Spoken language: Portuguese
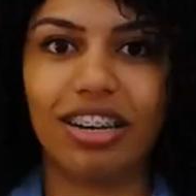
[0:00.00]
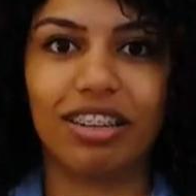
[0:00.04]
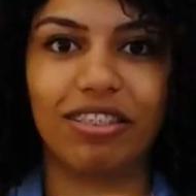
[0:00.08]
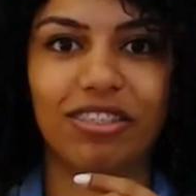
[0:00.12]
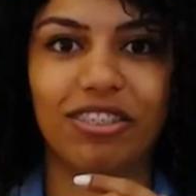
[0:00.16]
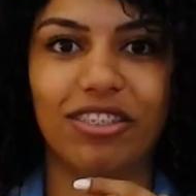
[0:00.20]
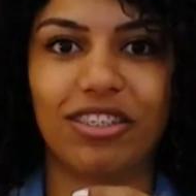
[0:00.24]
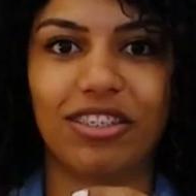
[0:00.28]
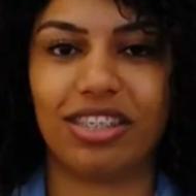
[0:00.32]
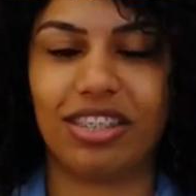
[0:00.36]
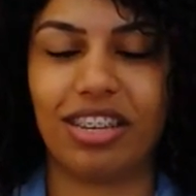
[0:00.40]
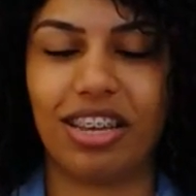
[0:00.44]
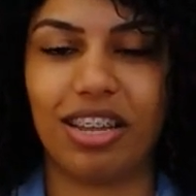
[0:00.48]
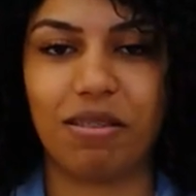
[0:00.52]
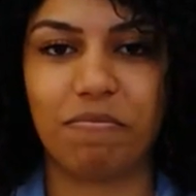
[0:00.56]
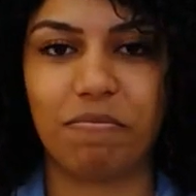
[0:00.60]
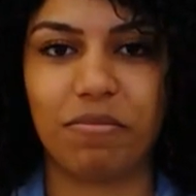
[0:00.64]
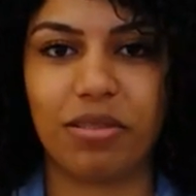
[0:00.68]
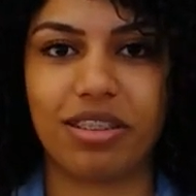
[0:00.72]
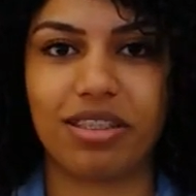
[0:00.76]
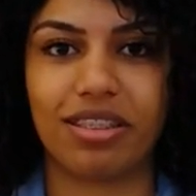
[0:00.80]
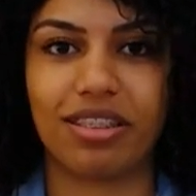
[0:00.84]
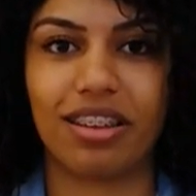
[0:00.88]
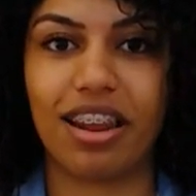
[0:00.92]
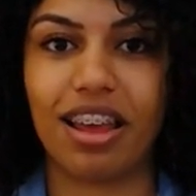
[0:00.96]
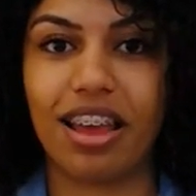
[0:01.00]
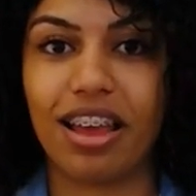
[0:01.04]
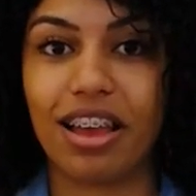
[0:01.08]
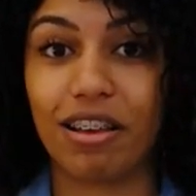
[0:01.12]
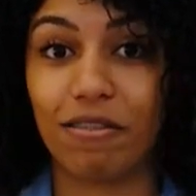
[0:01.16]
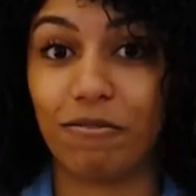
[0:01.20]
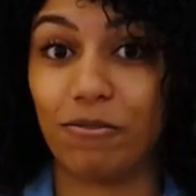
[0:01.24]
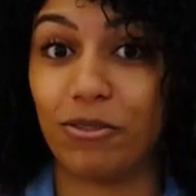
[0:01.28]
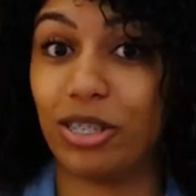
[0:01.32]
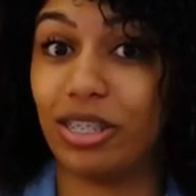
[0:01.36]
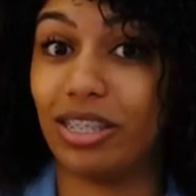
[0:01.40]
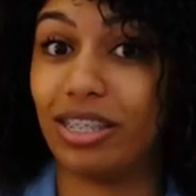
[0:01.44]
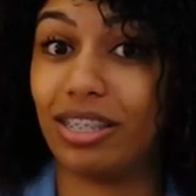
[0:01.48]
chegando? Já saíram para
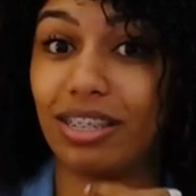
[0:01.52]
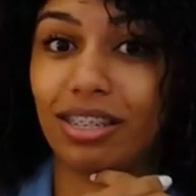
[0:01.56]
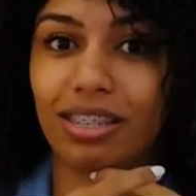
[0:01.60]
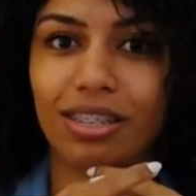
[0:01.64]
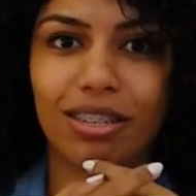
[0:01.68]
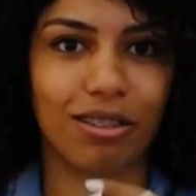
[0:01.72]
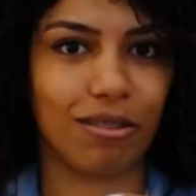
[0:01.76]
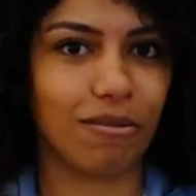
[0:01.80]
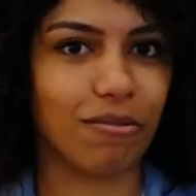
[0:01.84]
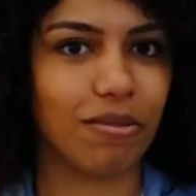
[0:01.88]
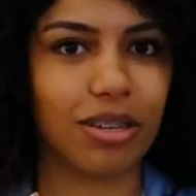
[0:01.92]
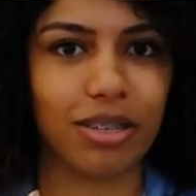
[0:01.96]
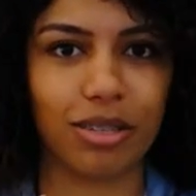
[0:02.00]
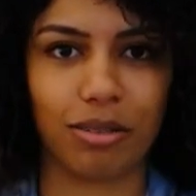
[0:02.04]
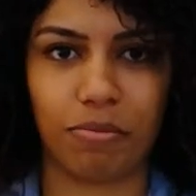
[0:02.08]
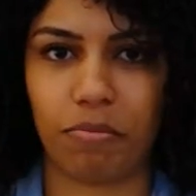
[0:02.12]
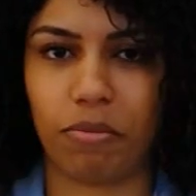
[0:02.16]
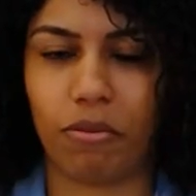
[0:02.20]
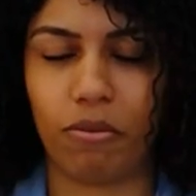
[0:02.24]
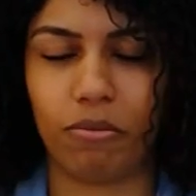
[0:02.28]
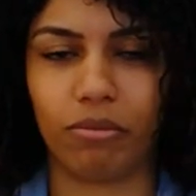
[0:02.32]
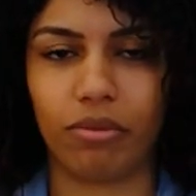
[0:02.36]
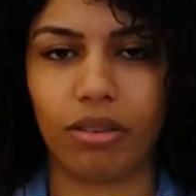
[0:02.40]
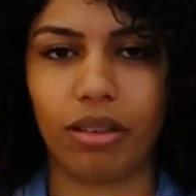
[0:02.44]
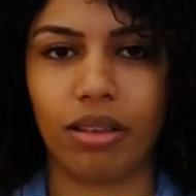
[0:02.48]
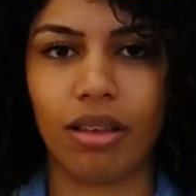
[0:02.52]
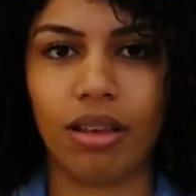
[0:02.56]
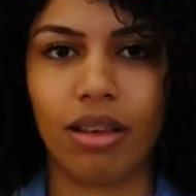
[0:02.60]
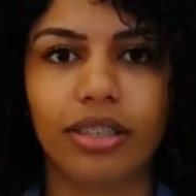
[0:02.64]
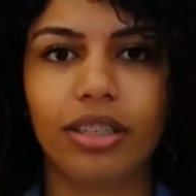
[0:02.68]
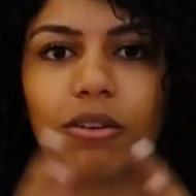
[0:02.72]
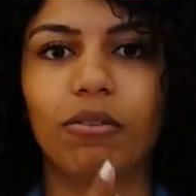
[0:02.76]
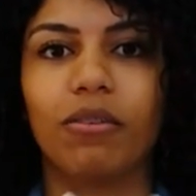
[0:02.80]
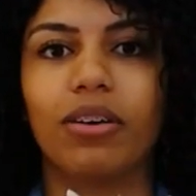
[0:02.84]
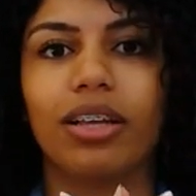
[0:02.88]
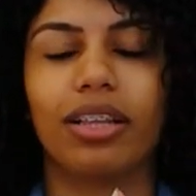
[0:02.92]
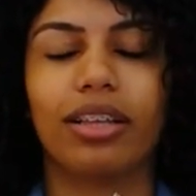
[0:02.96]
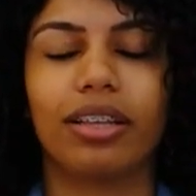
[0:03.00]
entrega? E vocês ainda não respondem.
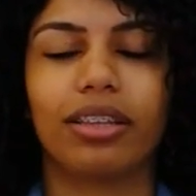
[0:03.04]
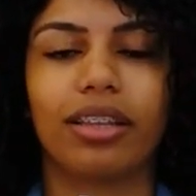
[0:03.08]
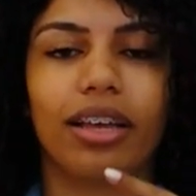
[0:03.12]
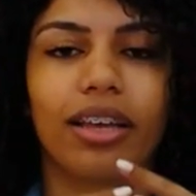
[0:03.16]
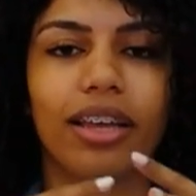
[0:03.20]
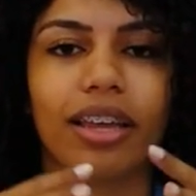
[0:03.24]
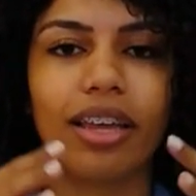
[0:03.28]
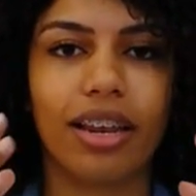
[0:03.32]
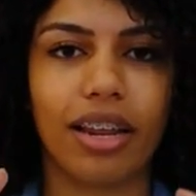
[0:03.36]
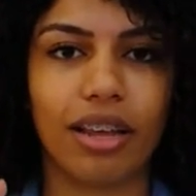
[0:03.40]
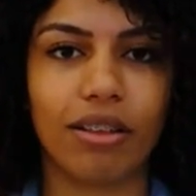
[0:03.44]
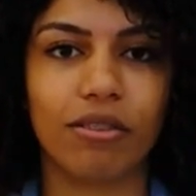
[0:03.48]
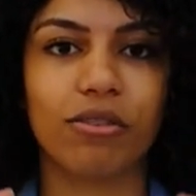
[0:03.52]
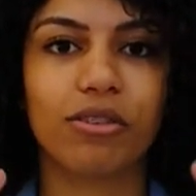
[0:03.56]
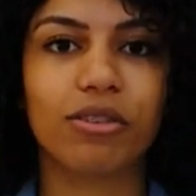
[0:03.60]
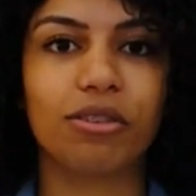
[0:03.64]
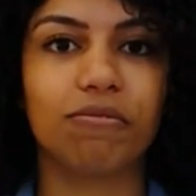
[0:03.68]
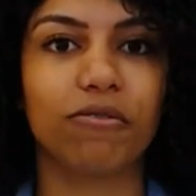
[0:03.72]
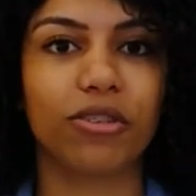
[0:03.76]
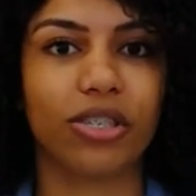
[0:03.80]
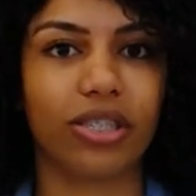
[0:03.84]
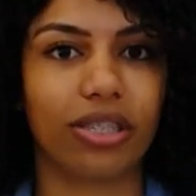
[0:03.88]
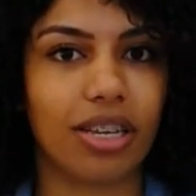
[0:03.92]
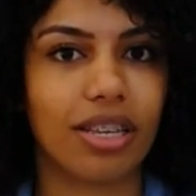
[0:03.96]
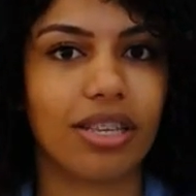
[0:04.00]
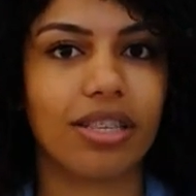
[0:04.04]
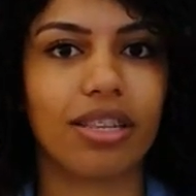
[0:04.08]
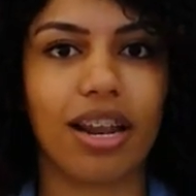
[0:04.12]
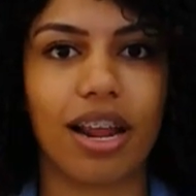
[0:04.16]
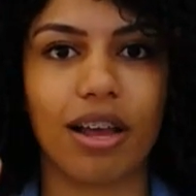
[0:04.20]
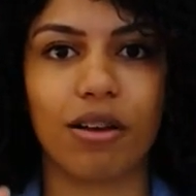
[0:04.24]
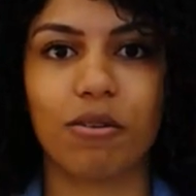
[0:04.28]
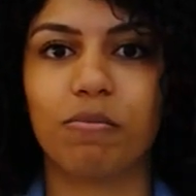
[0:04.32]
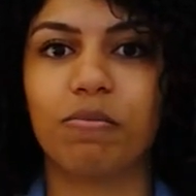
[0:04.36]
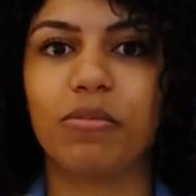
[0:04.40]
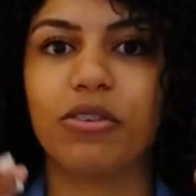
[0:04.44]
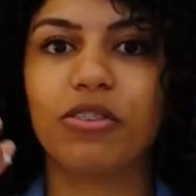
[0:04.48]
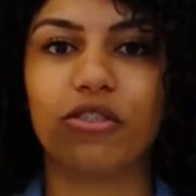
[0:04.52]
Então ela tá querendo que você
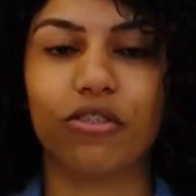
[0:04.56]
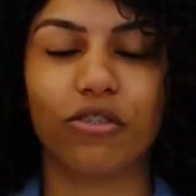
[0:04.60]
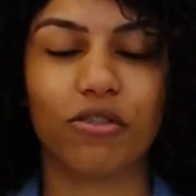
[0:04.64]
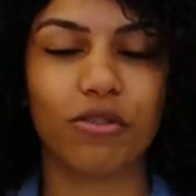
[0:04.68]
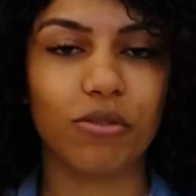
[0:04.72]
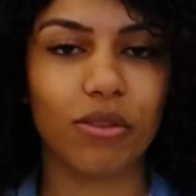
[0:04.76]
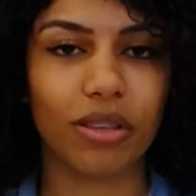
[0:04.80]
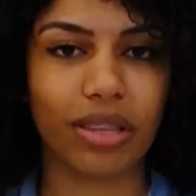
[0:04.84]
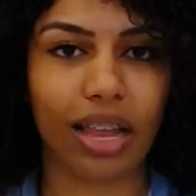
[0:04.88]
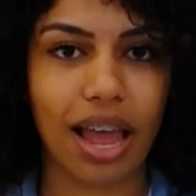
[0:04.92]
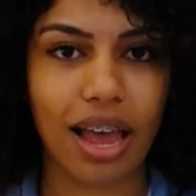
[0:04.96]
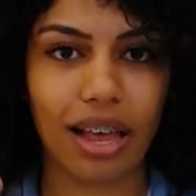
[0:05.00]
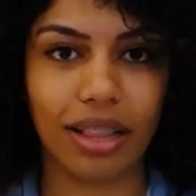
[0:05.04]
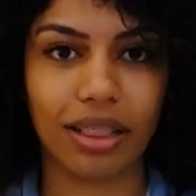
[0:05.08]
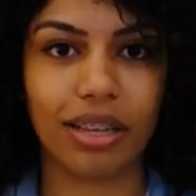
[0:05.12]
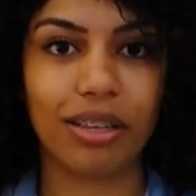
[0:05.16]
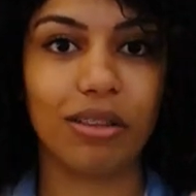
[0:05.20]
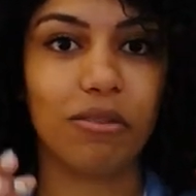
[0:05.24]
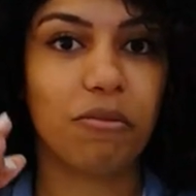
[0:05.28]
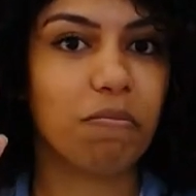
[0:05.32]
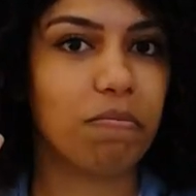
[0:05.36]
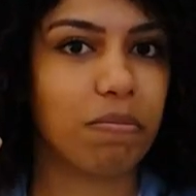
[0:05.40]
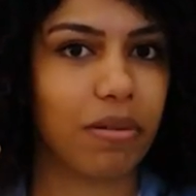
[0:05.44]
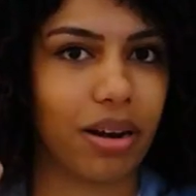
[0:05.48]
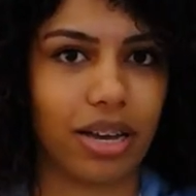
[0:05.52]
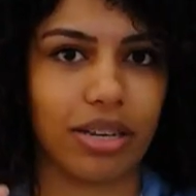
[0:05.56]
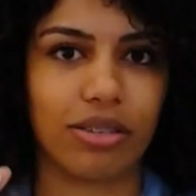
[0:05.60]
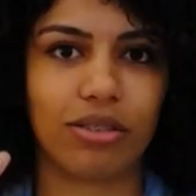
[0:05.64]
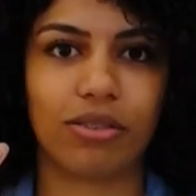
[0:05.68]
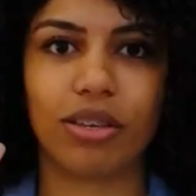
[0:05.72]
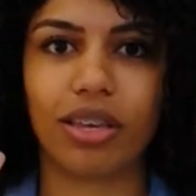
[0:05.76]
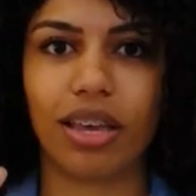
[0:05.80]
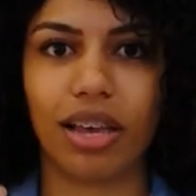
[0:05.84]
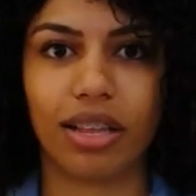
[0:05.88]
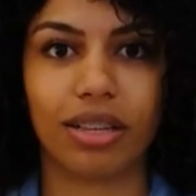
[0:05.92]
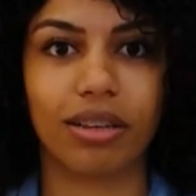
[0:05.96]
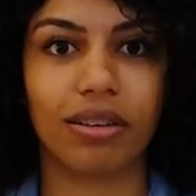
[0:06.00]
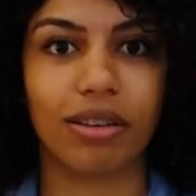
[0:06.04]
entregue o pedido dela no prazo
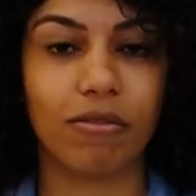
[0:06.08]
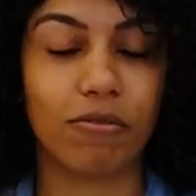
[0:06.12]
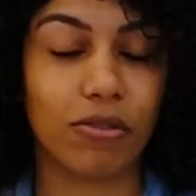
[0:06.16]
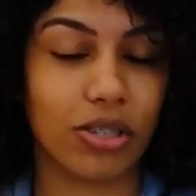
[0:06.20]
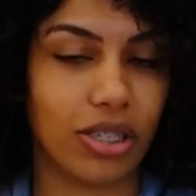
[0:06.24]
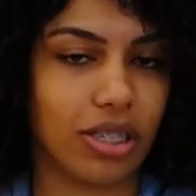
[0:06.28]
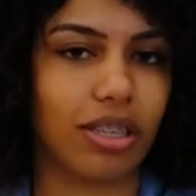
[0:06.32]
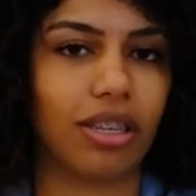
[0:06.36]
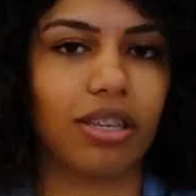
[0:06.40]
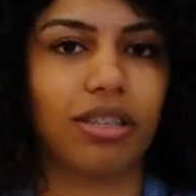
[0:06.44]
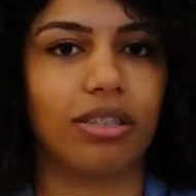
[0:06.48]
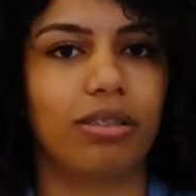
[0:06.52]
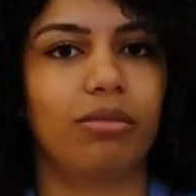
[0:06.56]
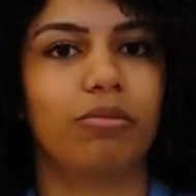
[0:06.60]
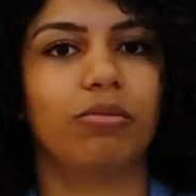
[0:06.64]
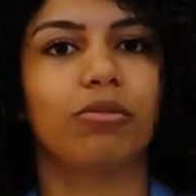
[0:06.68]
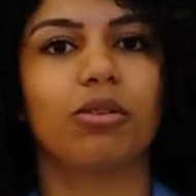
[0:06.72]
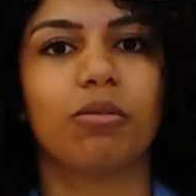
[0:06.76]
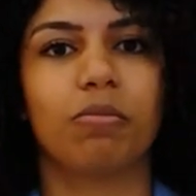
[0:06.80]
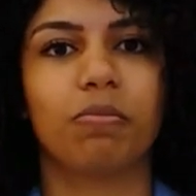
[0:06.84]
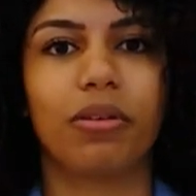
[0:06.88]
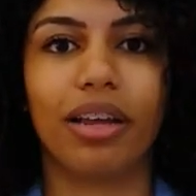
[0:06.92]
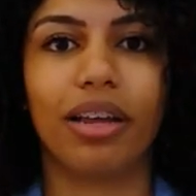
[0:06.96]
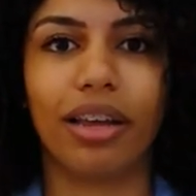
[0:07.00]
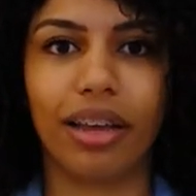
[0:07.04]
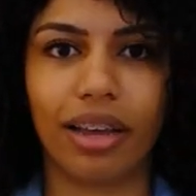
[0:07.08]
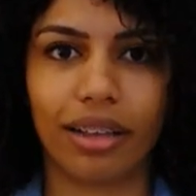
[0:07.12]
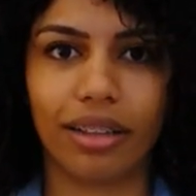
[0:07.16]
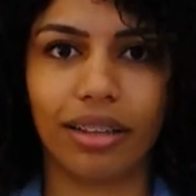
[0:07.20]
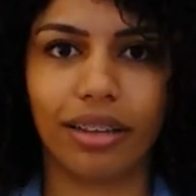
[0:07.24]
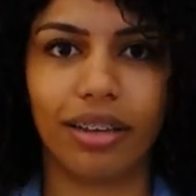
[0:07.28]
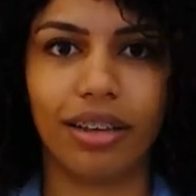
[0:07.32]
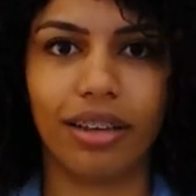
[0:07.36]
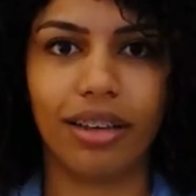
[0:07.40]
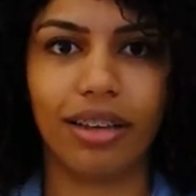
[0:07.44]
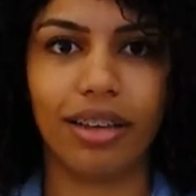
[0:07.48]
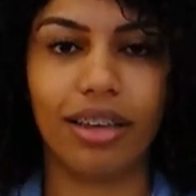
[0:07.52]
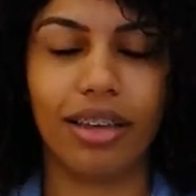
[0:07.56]
que, ela, que você determinou para
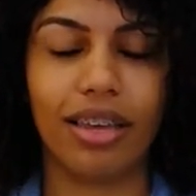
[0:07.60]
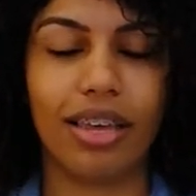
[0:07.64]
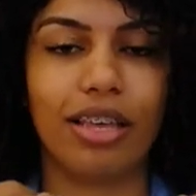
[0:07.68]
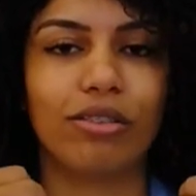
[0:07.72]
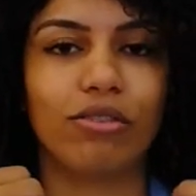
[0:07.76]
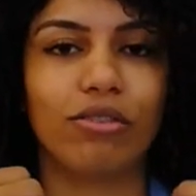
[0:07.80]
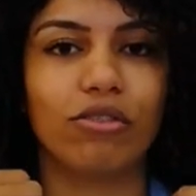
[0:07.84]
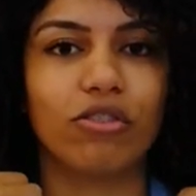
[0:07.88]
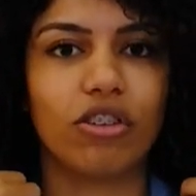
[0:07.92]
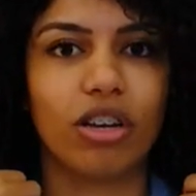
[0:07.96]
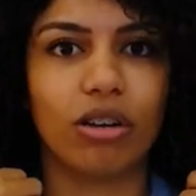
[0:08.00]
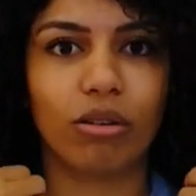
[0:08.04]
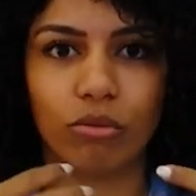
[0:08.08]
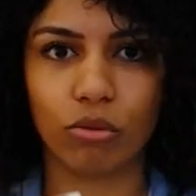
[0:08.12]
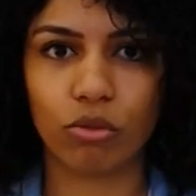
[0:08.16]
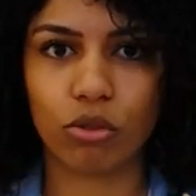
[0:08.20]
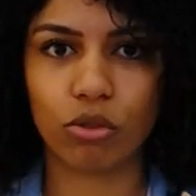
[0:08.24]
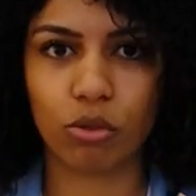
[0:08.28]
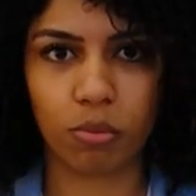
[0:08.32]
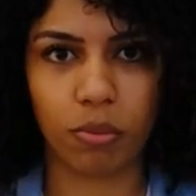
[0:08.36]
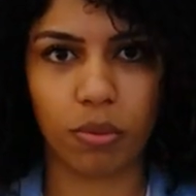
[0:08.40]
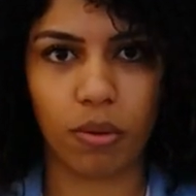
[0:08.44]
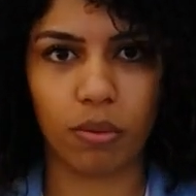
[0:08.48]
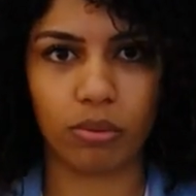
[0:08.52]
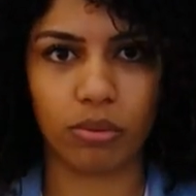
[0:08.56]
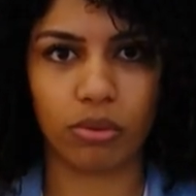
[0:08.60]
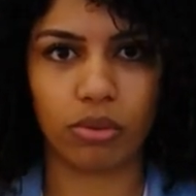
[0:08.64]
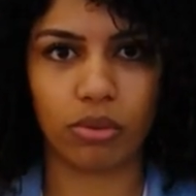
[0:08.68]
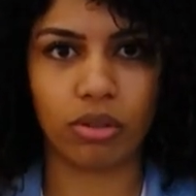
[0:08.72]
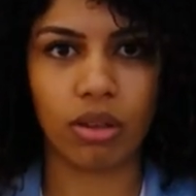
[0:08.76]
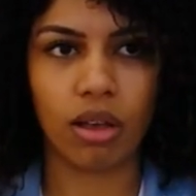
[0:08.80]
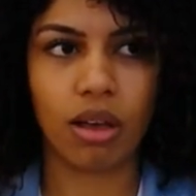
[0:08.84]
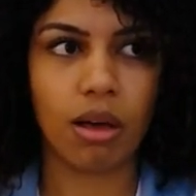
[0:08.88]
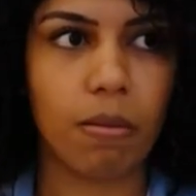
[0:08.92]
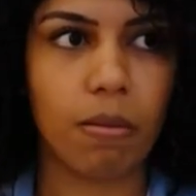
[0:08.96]
ela. Isso já é um dos pontos.